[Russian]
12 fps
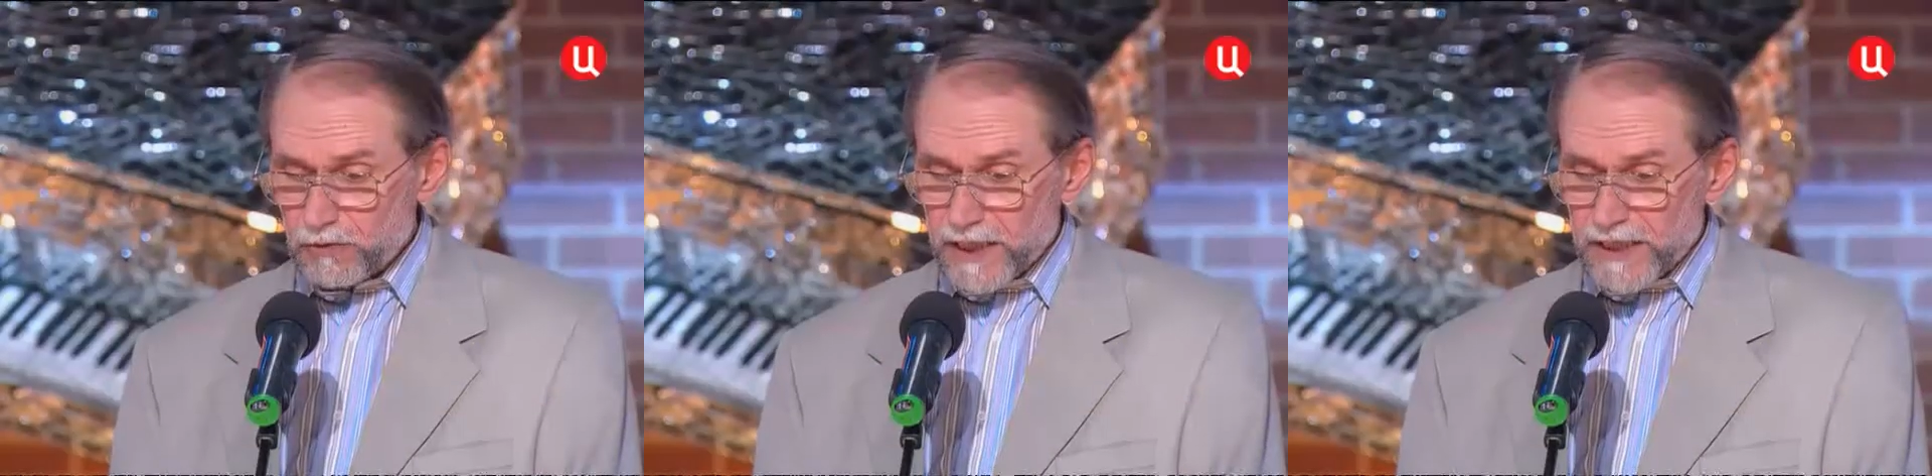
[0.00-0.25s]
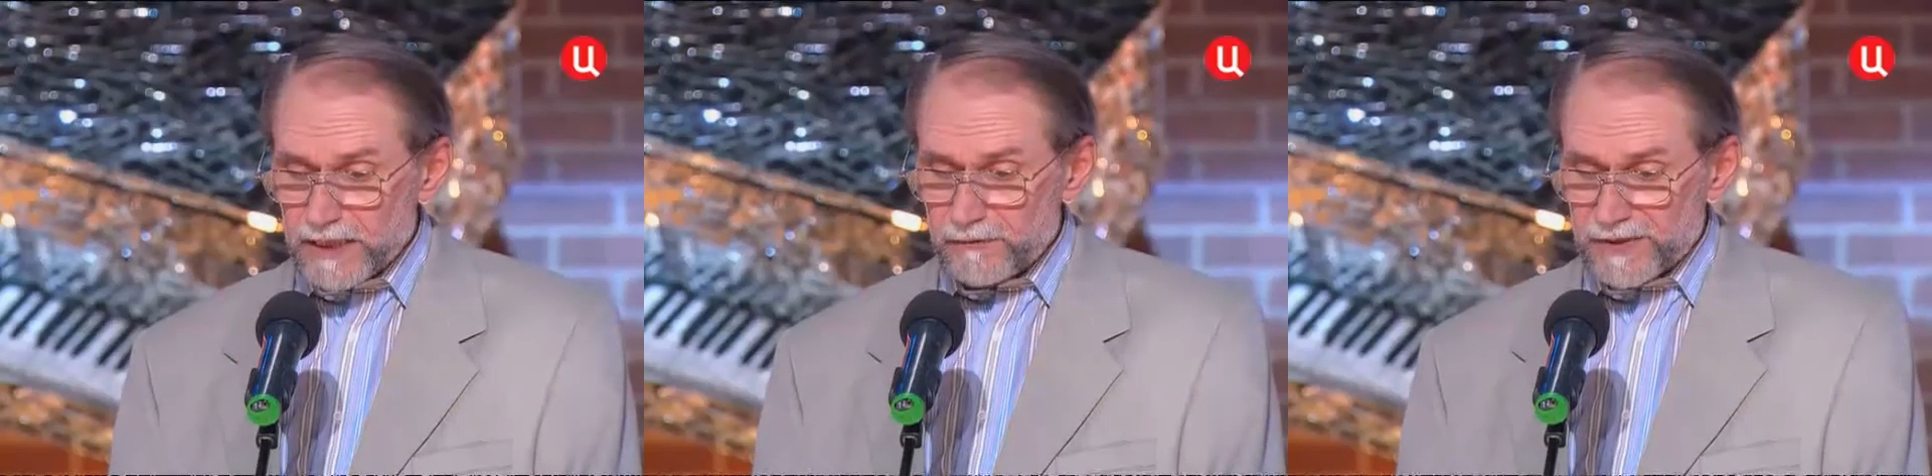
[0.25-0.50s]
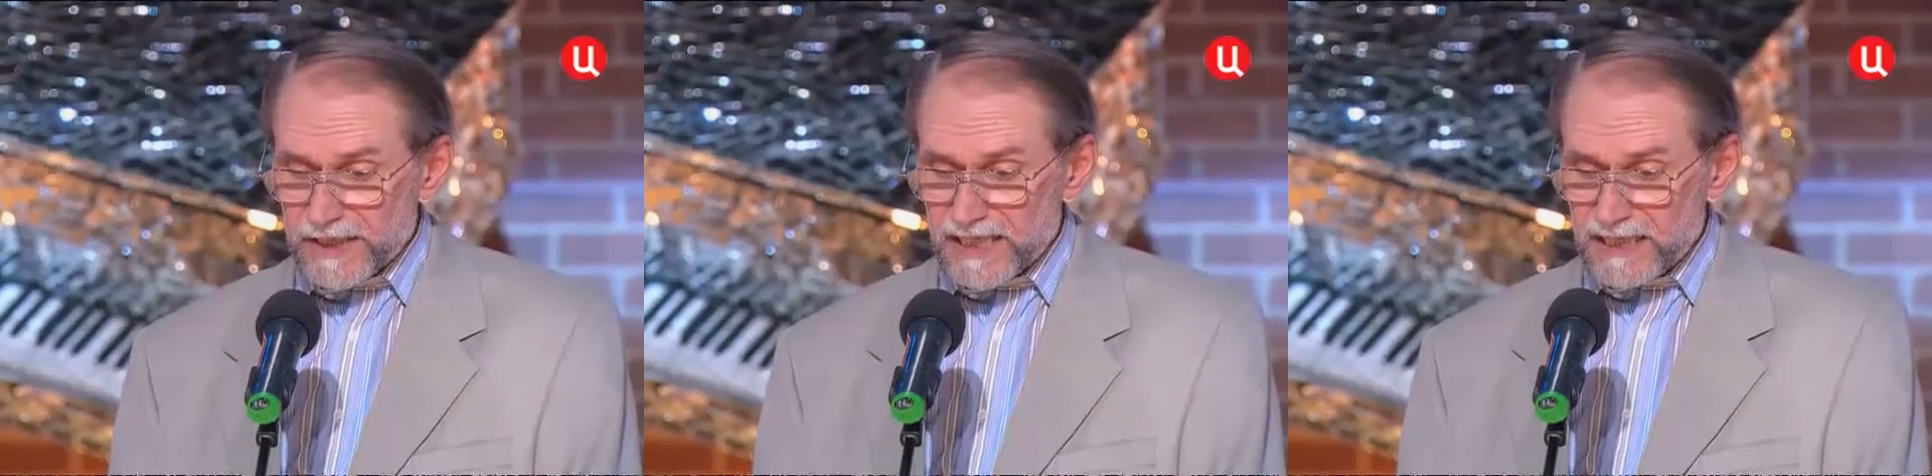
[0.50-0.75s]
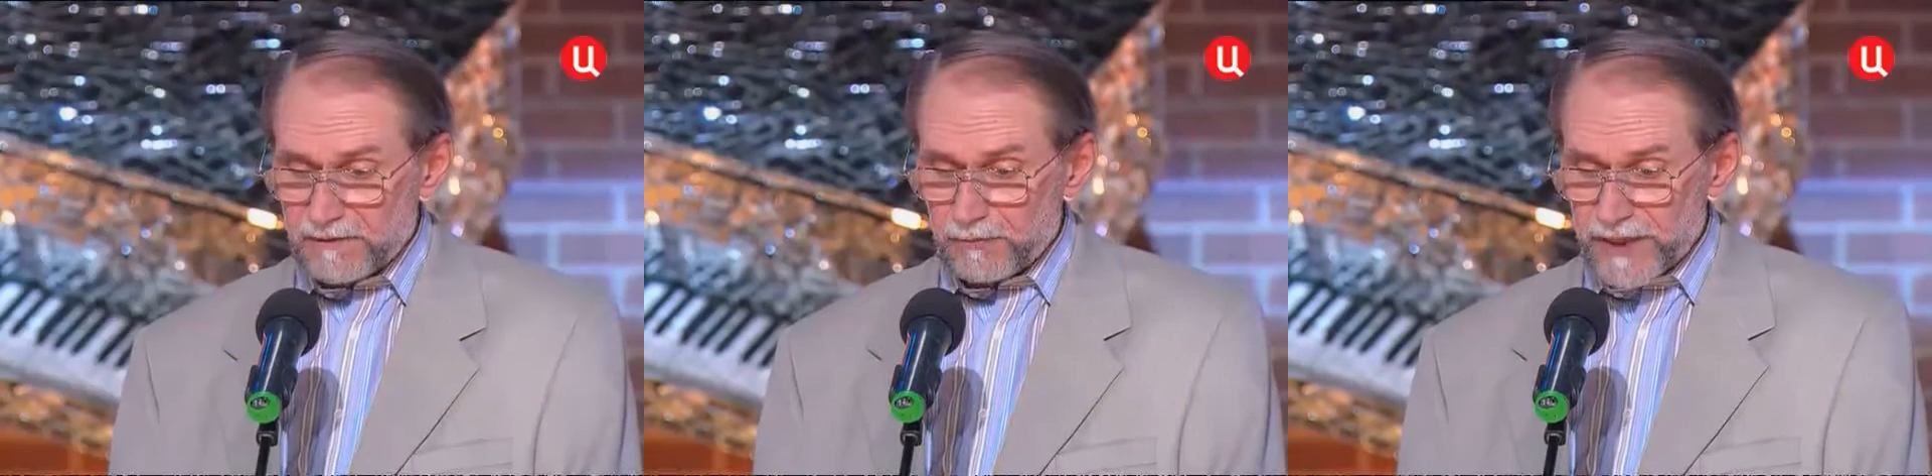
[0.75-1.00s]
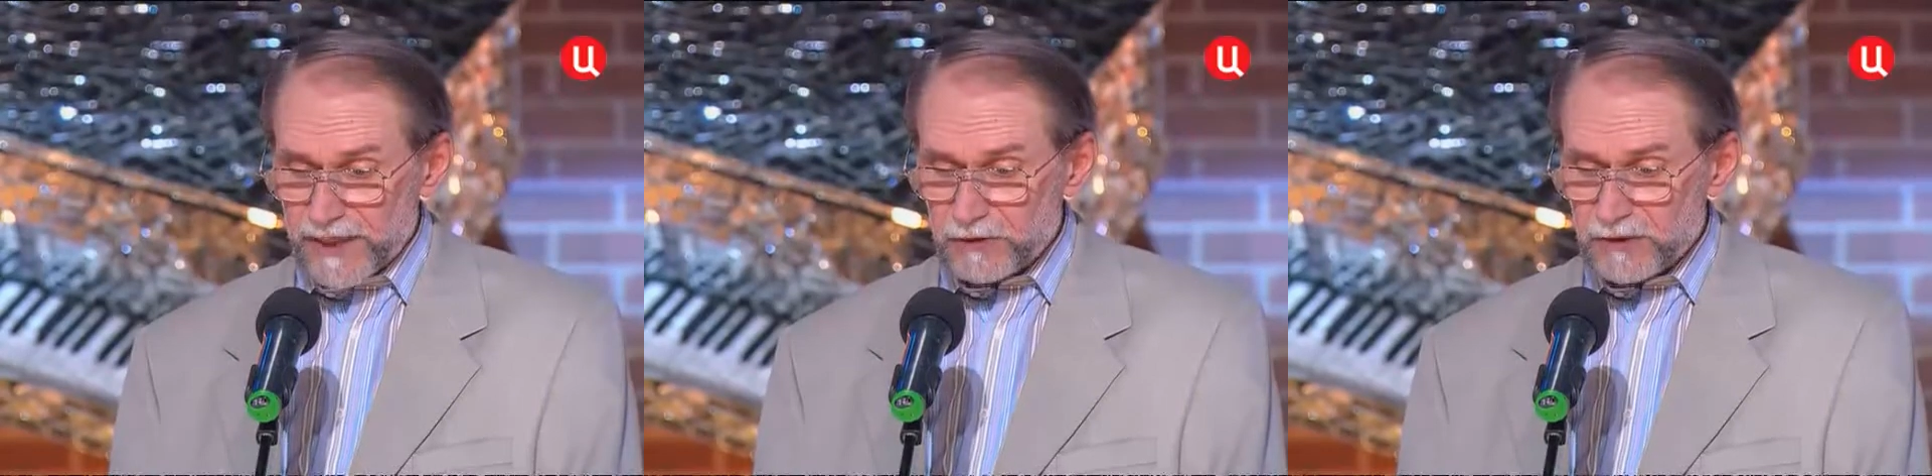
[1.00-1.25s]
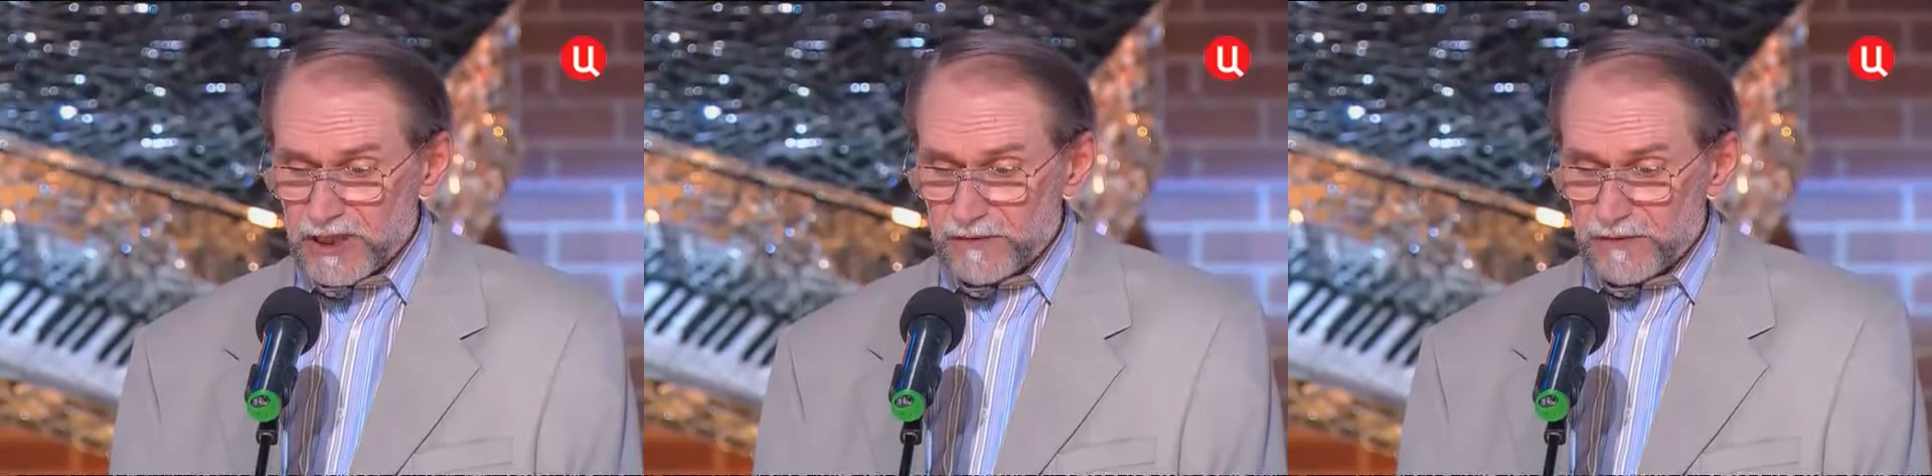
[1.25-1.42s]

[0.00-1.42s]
а когда фонограмма пойдет,